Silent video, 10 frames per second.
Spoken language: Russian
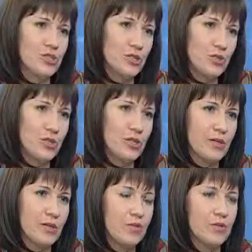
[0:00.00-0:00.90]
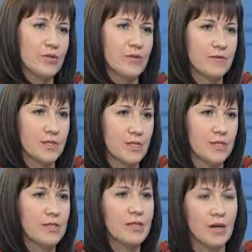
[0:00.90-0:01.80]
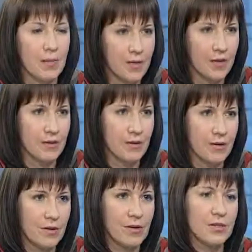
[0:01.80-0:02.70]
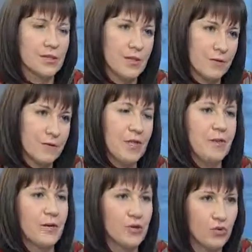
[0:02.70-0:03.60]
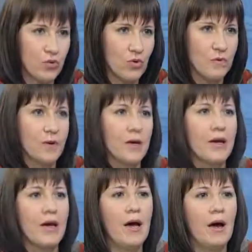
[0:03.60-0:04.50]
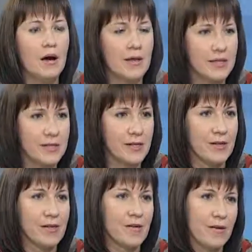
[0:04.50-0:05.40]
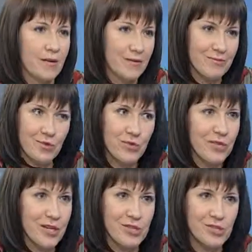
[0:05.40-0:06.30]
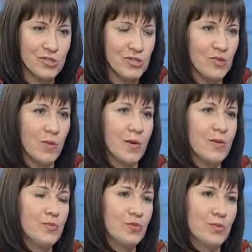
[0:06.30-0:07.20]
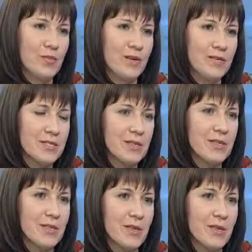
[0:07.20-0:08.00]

студенты работают на всероссийских объектах. Это Соловки, Мордовия, э, Казань. Э, ну и, конечно же, Кубань может похвастаться,